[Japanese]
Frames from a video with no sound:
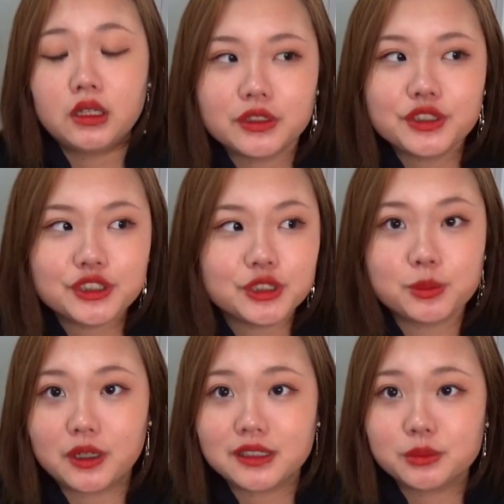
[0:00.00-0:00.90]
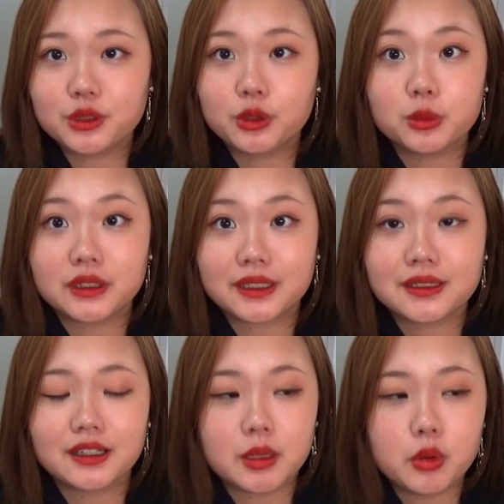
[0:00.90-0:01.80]
YouTube を始めようと思ったきっ
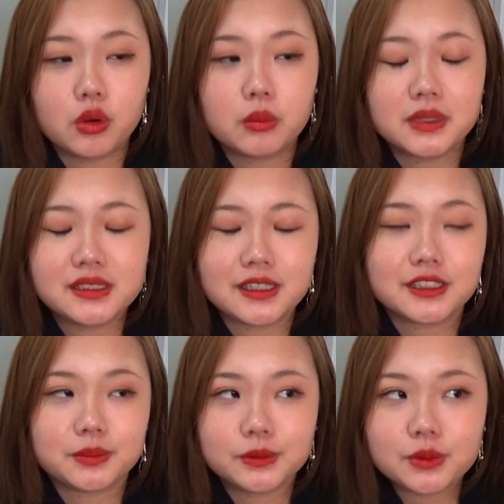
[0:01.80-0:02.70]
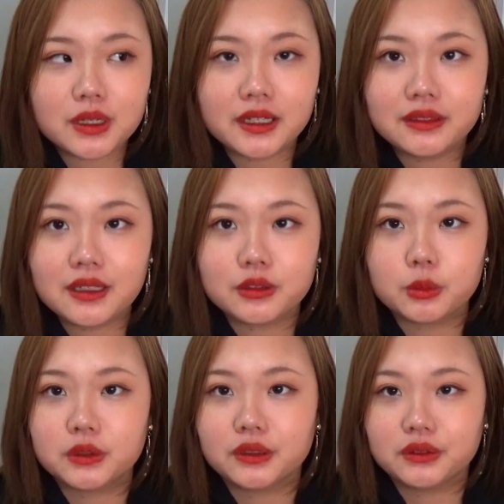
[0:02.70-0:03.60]
かけもマジで自分を買いたいって
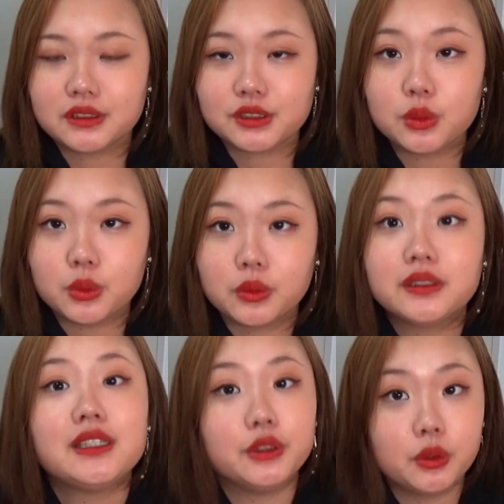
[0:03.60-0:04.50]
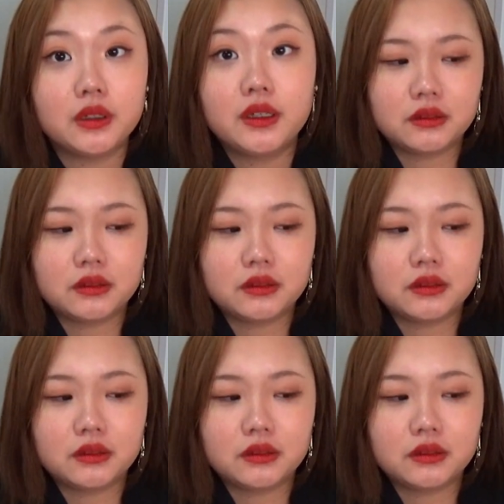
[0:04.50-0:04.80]
思ったのってすごく大きいの